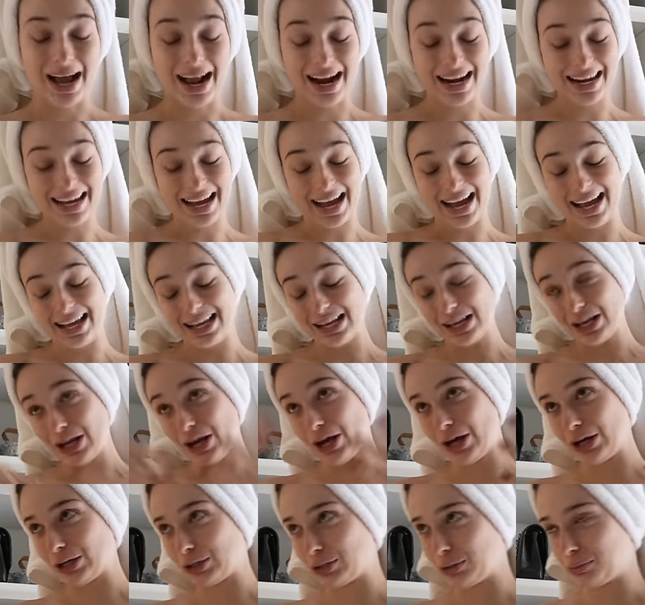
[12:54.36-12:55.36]
aller
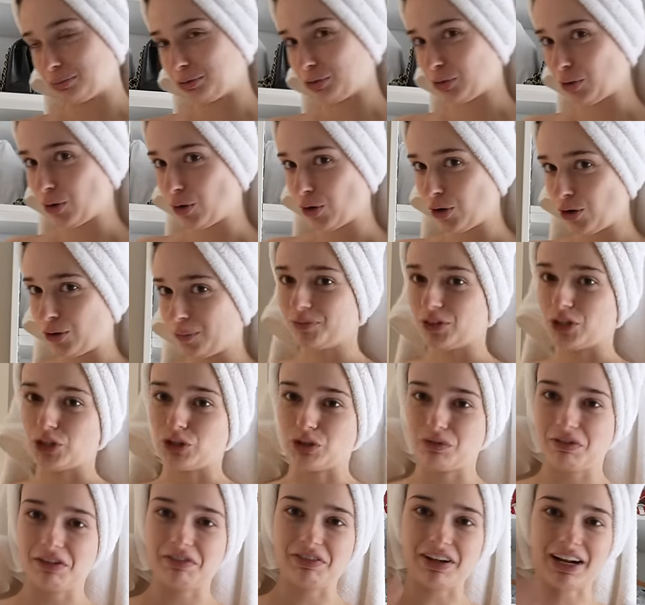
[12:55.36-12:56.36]
ailleurs qu'au bureau, je
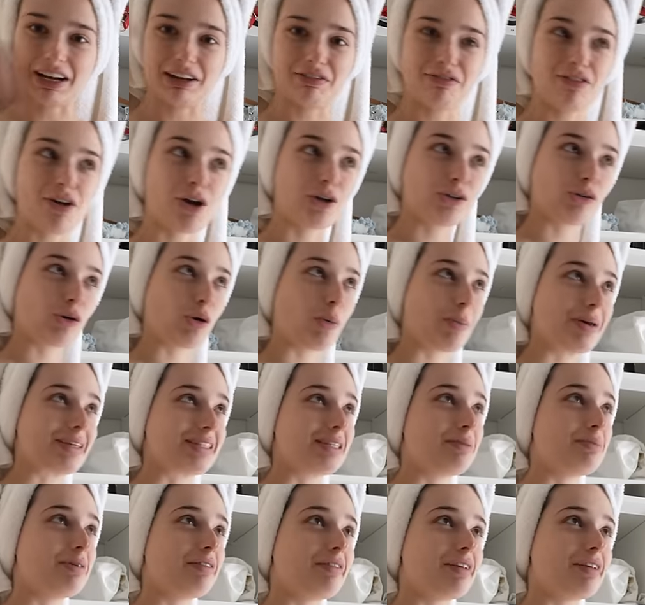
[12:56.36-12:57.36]
vais faire l'effort de repasser mes